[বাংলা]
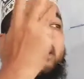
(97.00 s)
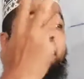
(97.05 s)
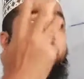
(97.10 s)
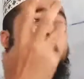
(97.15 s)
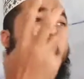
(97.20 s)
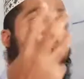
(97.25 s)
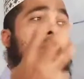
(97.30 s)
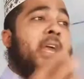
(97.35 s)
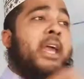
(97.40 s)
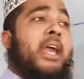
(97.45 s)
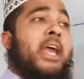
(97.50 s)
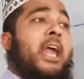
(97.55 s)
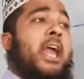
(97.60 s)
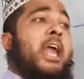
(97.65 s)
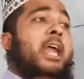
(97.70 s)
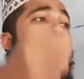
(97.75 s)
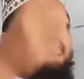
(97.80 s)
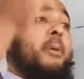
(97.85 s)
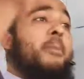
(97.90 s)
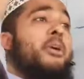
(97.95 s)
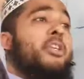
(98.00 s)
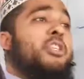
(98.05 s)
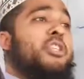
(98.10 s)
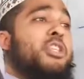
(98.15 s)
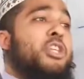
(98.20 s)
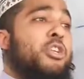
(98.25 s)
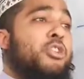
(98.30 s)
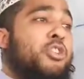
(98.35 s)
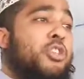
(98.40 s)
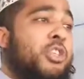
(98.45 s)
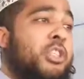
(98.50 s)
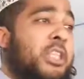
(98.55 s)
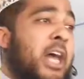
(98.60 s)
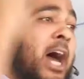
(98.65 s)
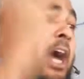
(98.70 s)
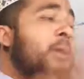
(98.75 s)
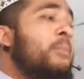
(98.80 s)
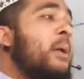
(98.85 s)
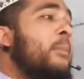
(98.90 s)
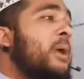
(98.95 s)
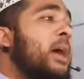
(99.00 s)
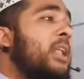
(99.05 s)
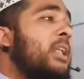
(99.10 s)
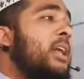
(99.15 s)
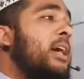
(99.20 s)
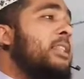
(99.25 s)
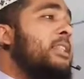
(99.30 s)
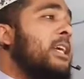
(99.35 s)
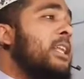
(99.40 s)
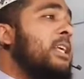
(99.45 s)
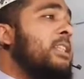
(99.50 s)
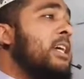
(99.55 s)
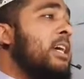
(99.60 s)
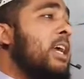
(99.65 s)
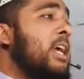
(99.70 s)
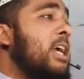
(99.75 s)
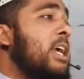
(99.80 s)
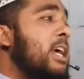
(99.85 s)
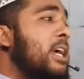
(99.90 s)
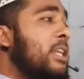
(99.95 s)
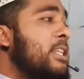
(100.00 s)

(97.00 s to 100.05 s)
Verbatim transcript: থাকবে এইভাবে চিরস্থায়ীভাবে আল্লাহ তারা তাকে